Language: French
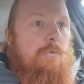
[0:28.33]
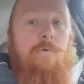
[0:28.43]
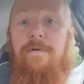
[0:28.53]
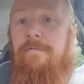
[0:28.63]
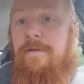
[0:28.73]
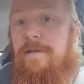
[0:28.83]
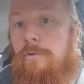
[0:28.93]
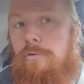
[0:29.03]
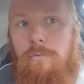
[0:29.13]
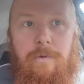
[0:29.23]
Nouvelle
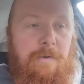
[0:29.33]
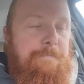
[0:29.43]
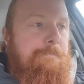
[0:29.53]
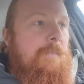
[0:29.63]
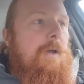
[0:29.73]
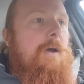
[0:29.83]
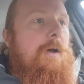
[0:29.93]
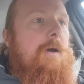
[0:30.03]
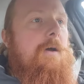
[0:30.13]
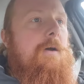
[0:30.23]
vidéo donc
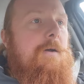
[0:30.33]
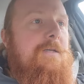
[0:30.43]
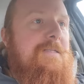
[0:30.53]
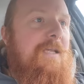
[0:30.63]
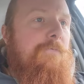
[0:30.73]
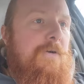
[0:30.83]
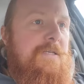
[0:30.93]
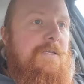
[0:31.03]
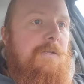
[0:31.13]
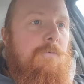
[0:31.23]
euh, cette
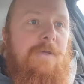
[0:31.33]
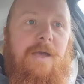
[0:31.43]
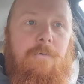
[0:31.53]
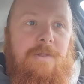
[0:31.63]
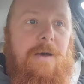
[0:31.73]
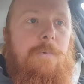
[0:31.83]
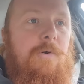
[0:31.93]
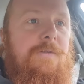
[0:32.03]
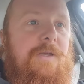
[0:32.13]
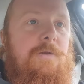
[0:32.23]
fois-ci, donc hier, on a
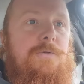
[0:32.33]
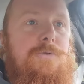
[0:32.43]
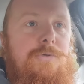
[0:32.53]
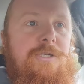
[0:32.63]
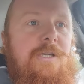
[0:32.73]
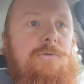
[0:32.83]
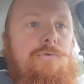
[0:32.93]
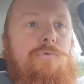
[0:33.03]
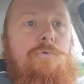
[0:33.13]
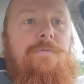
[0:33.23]
abordé le sujet
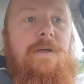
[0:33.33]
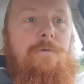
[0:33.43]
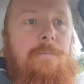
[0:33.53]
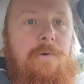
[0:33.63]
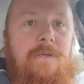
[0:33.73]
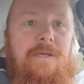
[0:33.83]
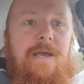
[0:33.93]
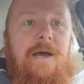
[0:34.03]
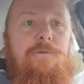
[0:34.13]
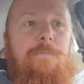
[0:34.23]
du gouvernement
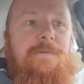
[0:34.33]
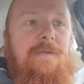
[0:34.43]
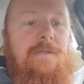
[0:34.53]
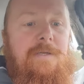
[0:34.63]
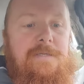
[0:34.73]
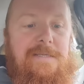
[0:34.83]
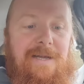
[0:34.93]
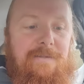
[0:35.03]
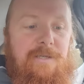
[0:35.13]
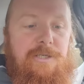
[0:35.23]
qui a adopté des
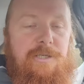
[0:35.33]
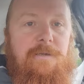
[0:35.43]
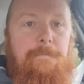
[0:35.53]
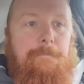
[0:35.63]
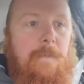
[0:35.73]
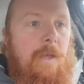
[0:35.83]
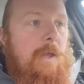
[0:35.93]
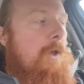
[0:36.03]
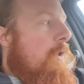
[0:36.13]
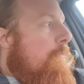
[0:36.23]
stratégies
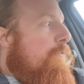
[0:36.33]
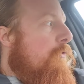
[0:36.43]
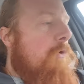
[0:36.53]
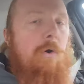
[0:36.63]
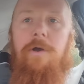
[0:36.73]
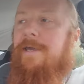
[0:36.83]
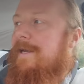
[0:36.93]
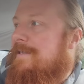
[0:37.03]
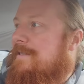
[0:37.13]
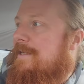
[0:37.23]
pour
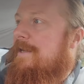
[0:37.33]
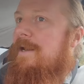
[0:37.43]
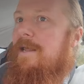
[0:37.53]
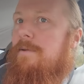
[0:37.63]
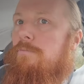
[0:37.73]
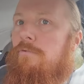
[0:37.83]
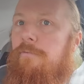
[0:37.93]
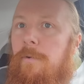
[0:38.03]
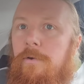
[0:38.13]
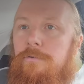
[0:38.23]
casser les
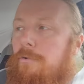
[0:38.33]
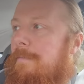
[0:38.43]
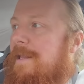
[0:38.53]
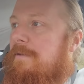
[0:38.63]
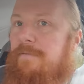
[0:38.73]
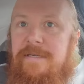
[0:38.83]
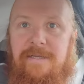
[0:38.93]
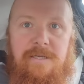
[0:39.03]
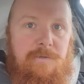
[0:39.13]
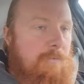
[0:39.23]
mouvements de
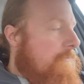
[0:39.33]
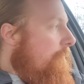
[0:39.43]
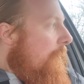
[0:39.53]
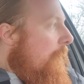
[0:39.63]
manifestation.